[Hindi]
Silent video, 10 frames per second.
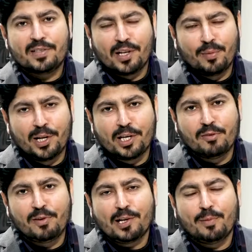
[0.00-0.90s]
असलम
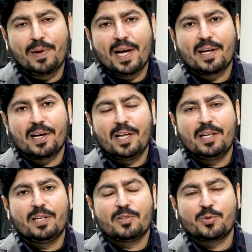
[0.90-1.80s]
वेलकम बैक
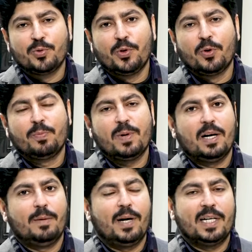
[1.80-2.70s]
अगेन इन स्टूडियो
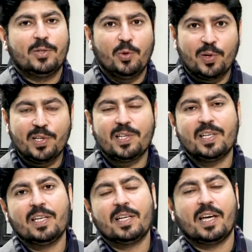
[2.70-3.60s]
बात हो रही
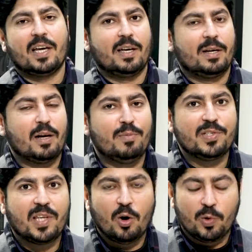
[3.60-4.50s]
थी कि
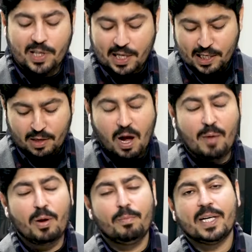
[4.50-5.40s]
कब्ज़ क्या होती है लेकिन
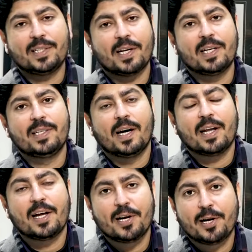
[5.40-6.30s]
अभी हम बात करने जा
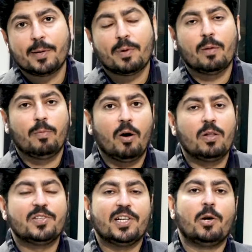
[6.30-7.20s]
रहे हैं इरेटेबल
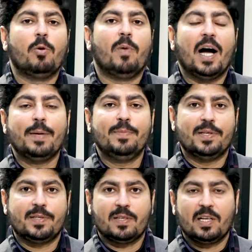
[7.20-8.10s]
बॉल सिंड्रोम
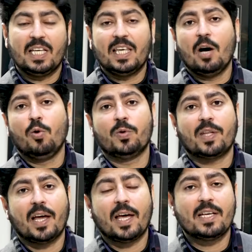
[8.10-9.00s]
आई क्या
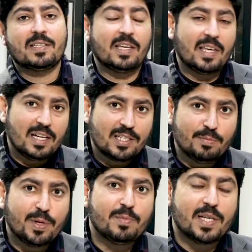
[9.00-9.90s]
होता है इसकी क्या
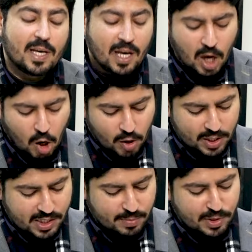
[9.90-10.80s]
सिम्टम्स है और
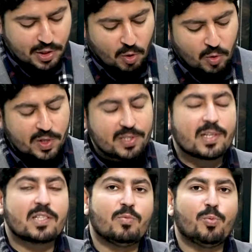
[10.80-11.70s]
इससे बचाव किस
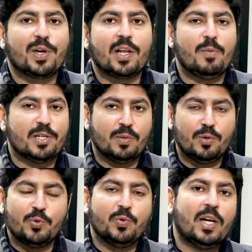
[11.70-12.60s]
तरह से मुमकिन है हमारे साथ
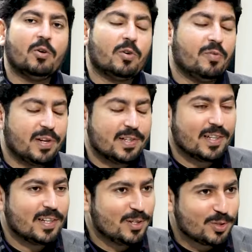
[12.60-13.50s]
मौजूद हैं डॉक्टर फरा
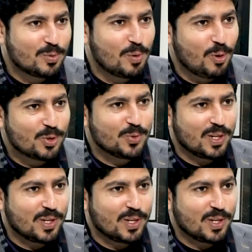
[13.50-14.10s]
सदक डॉक्टर साहब बहुत